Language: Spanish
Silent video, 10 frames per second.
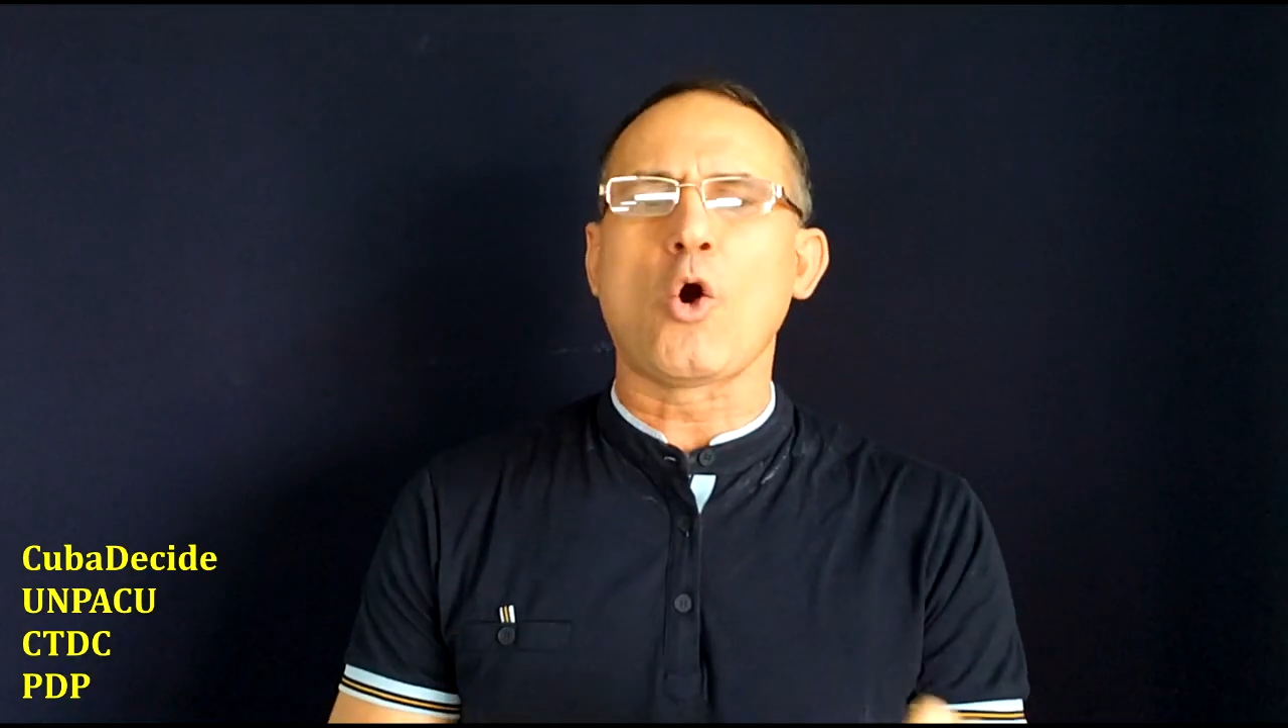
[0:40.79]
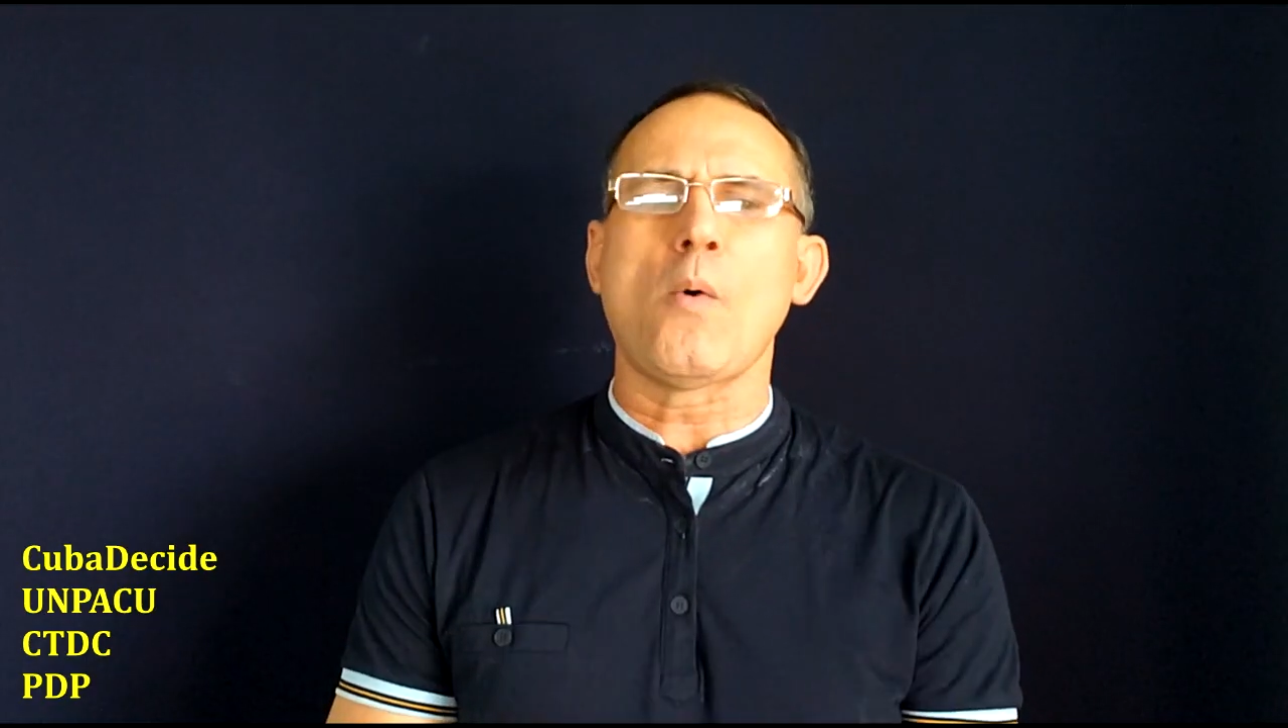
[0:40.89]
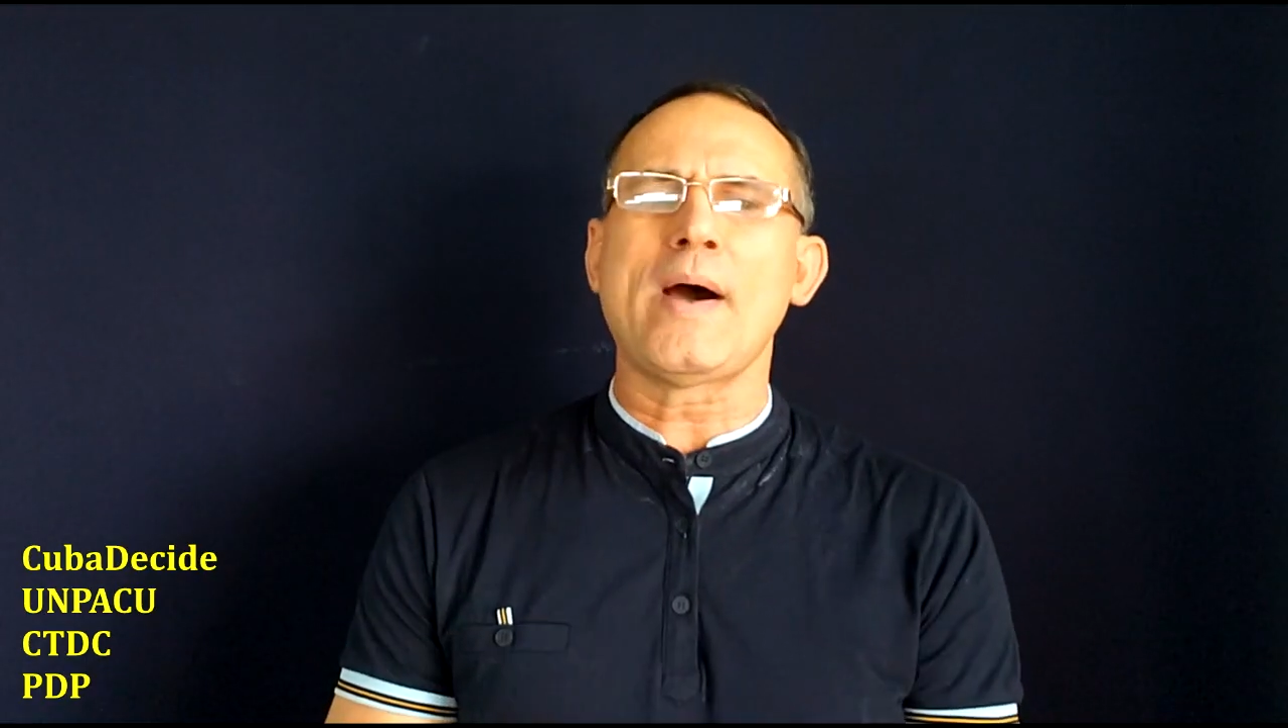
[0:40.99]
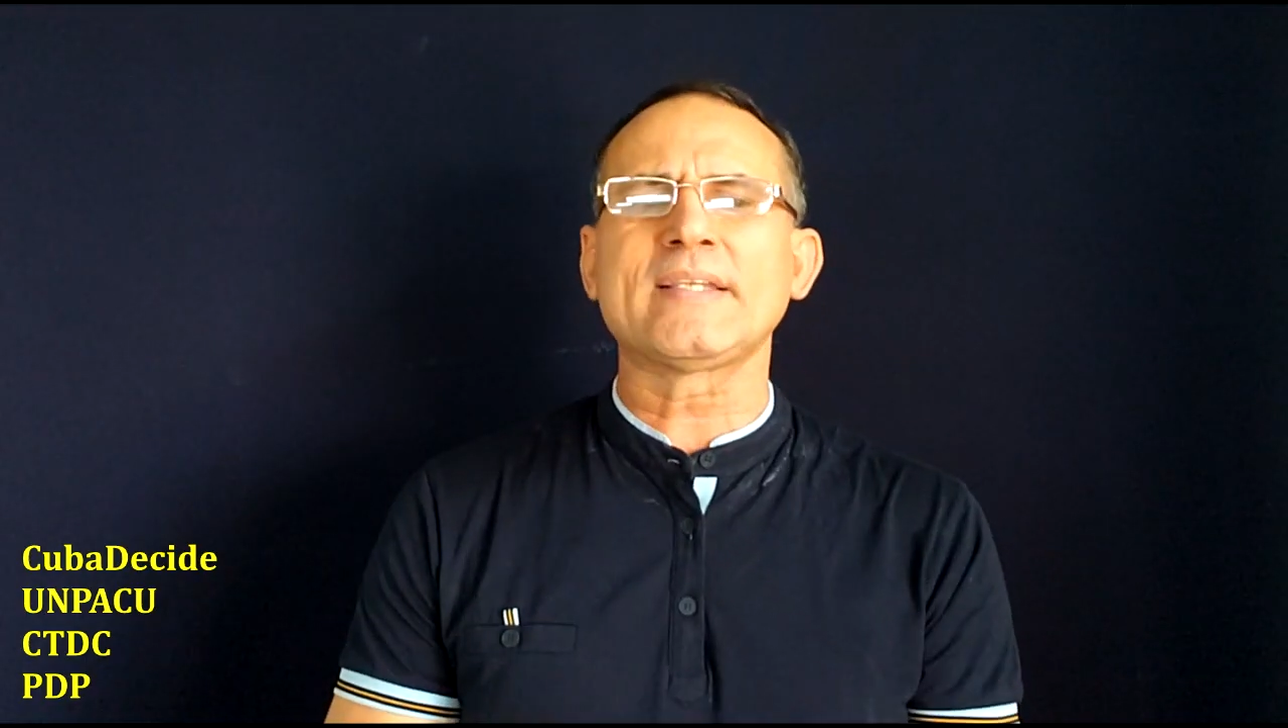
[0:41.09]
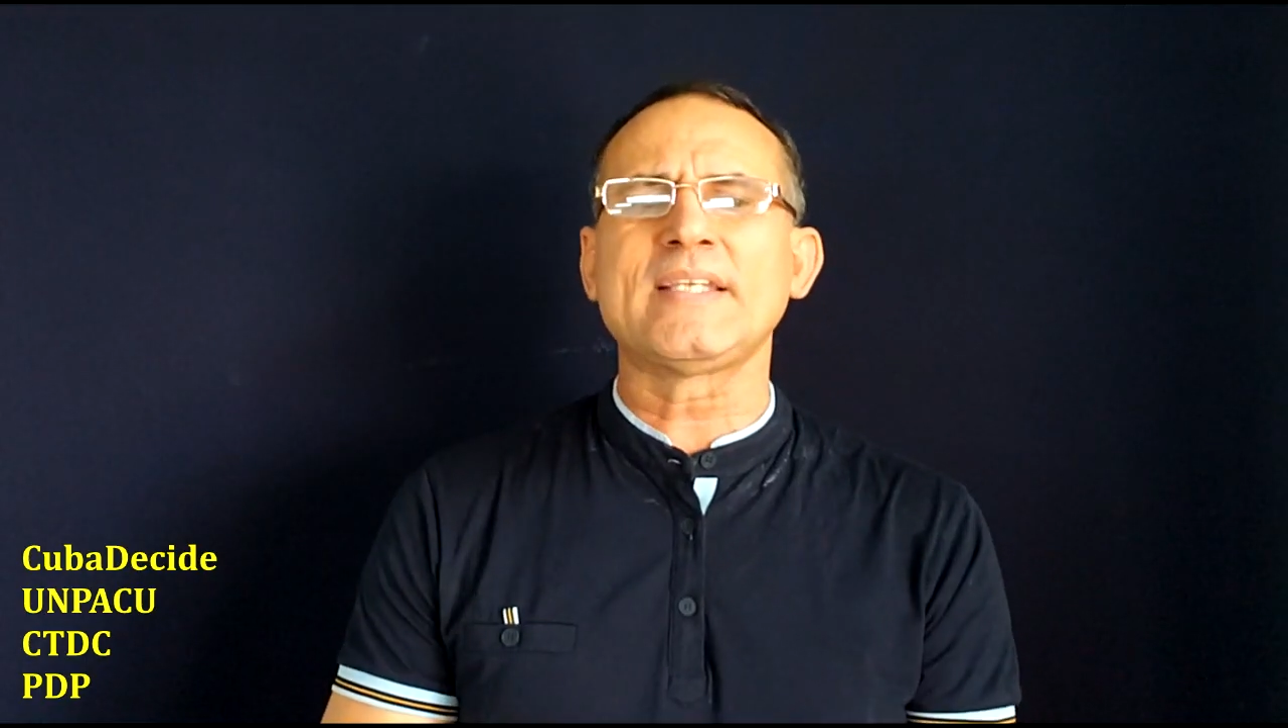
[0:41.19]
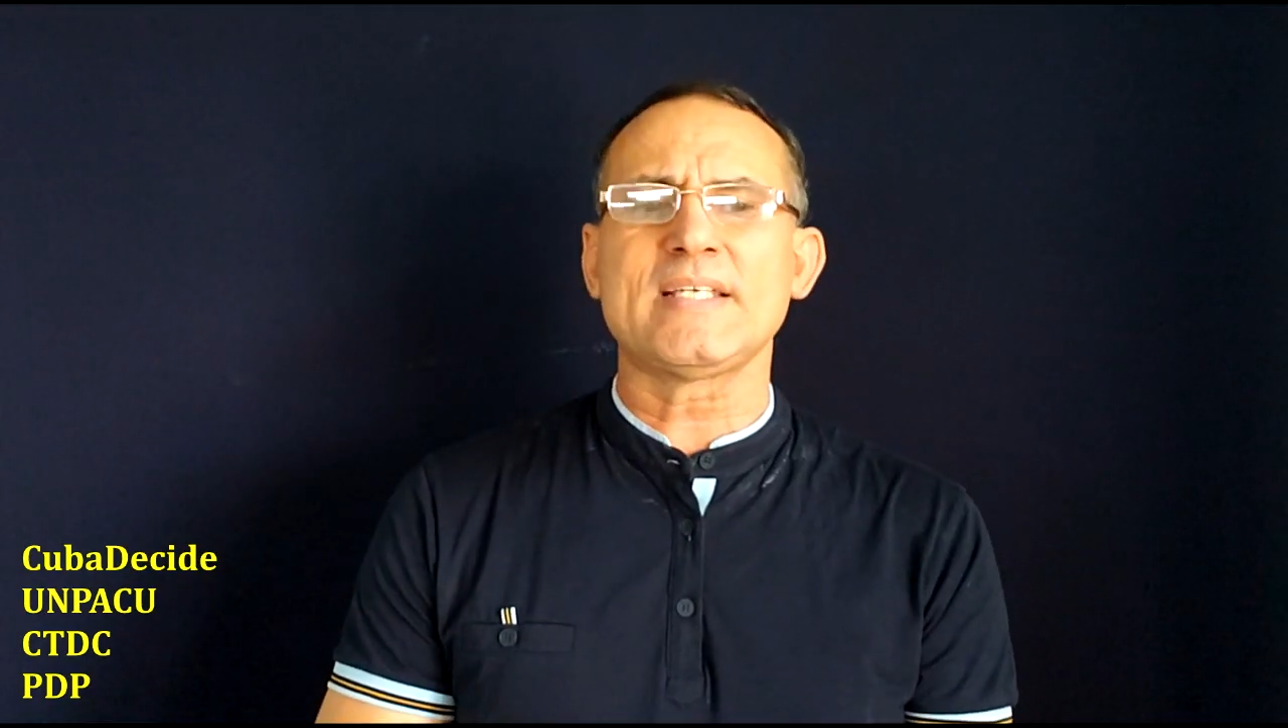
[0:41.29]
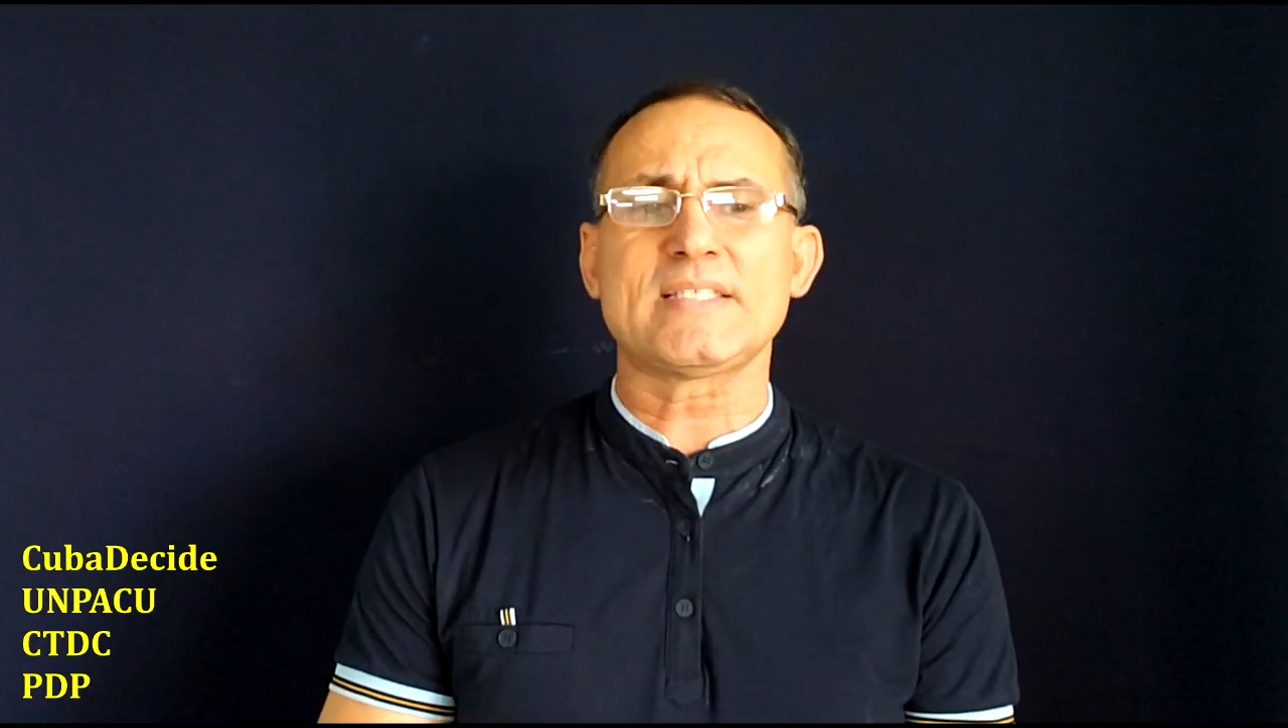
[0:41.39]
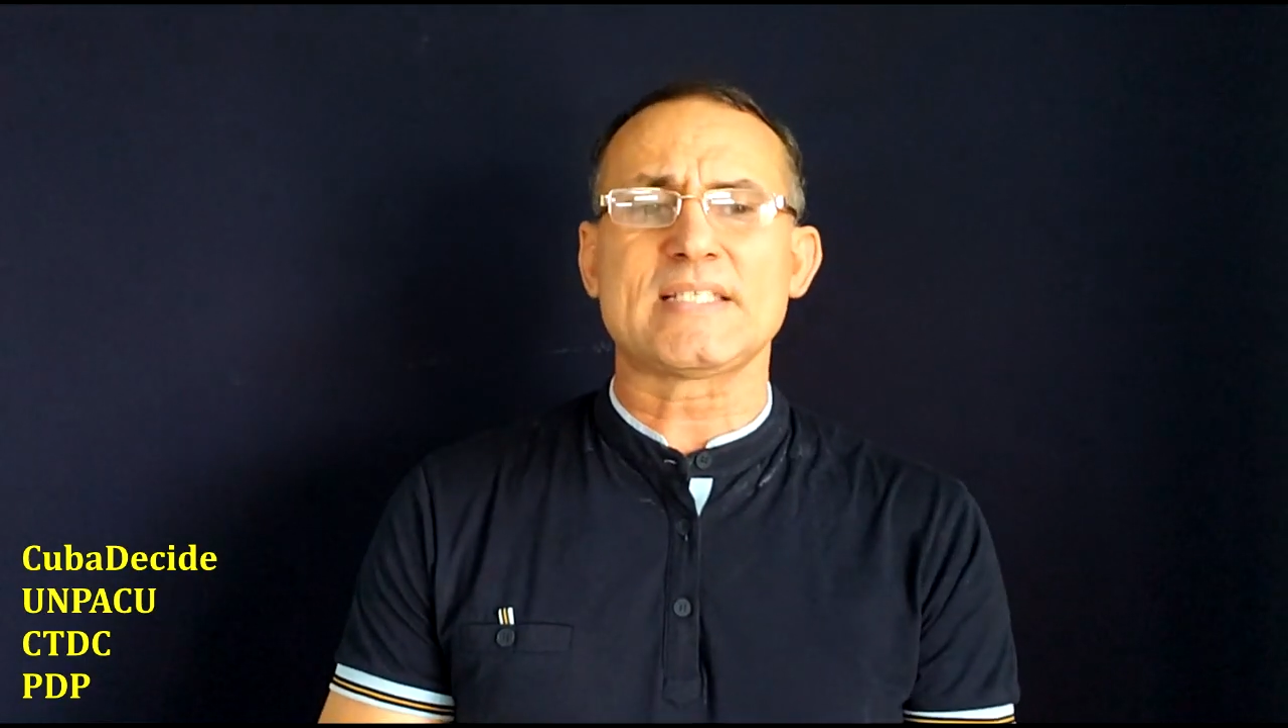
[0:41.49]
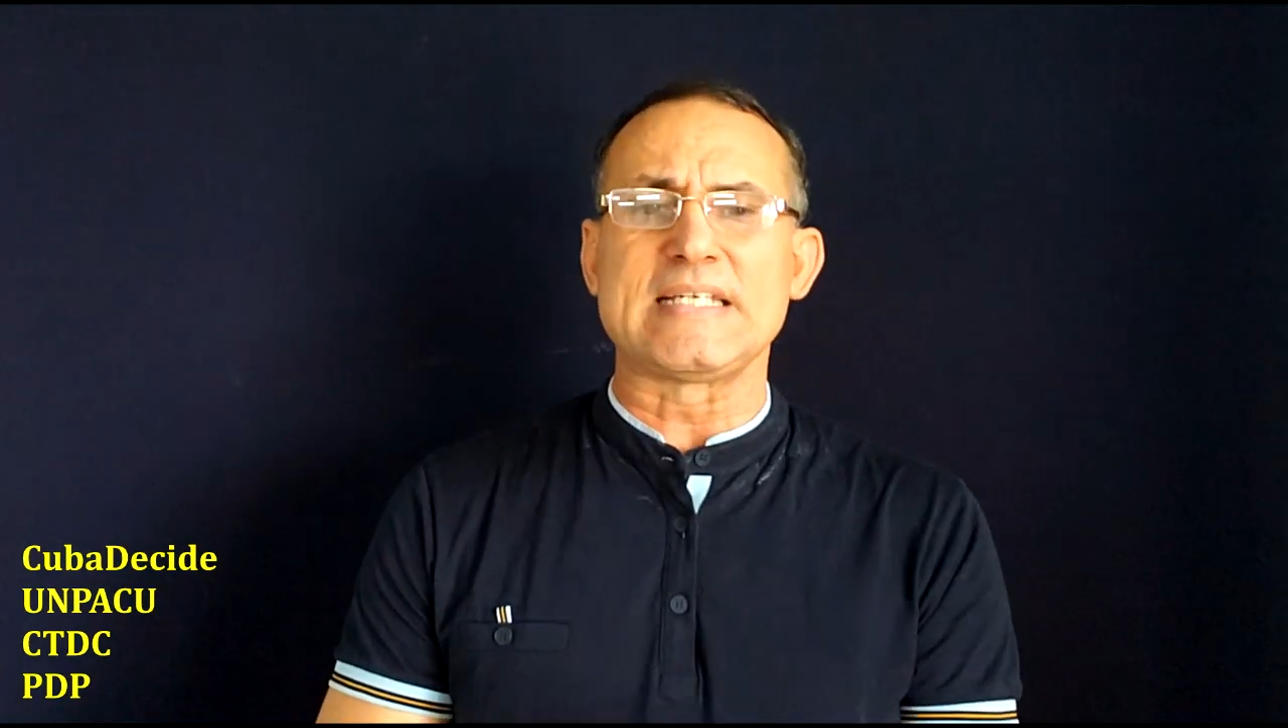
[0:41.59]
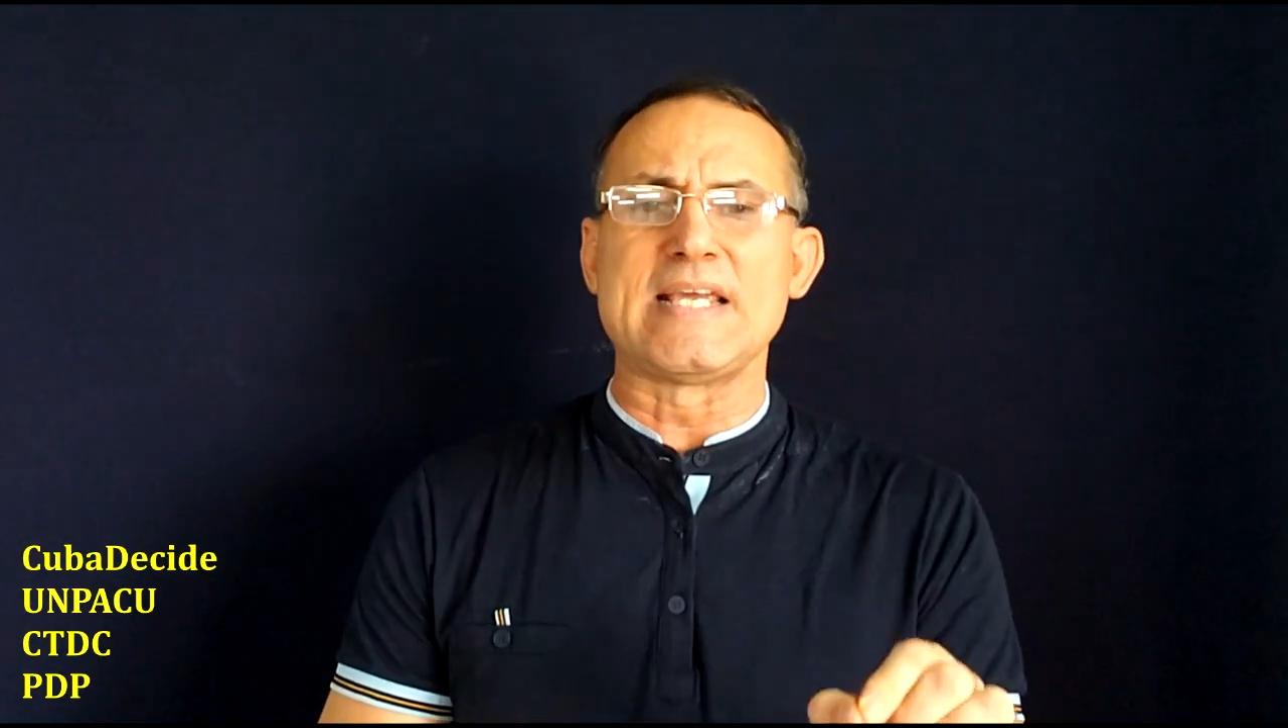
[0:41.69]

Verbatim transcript: cobardes